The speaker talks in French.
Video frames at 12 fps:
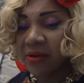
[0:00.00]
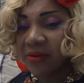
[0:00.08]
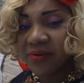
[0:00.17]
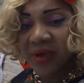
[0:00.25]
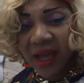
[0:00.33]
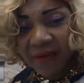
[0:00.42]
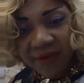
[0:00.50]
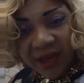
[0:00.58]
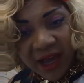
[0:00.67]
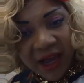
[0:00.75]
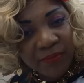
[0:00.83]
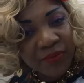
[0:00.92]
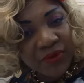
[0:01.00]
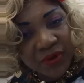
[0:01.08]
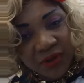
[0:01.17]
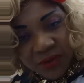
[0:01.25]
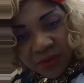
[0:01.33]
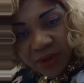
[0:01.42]
du caviar pour ceux
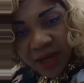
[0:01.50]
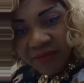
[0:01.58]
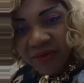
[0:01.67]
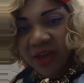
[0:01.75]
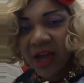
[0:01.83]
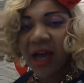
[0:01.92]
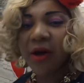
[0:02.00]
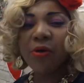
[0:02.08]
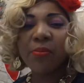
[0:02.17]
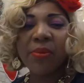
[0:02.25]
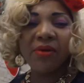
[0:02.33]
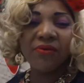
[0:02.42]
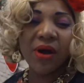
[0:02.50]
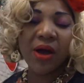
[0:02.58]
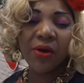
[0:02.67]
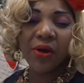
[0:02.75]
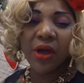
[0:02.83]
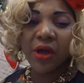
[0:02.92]
qui sont caviar, on peut
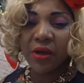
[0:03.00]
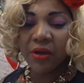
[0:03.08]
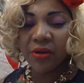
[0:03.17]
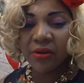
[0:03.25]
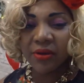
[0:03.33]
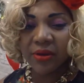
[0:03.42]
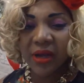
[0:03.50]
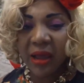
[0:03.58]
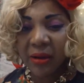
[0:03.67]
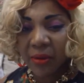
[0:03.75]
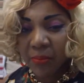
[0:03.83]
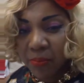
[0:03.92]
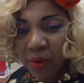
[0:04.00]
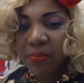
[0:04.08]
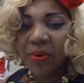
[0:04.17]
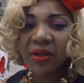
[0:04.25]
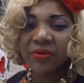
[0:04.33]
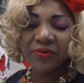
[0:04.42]
avoir un bon
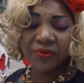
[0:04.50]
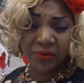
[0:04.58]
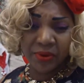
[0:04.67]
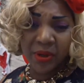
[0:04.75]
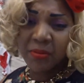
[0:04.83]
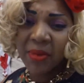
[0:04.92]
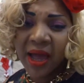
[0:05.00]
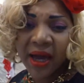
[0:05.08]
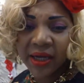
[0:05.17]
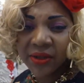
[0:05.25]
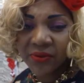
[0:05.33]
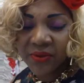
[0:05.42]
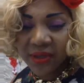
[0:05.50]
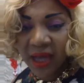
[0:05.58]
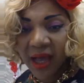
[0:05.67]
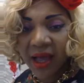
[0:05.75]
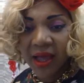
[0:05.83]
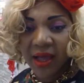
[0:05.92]
plateau de fruits de mer et tout ça.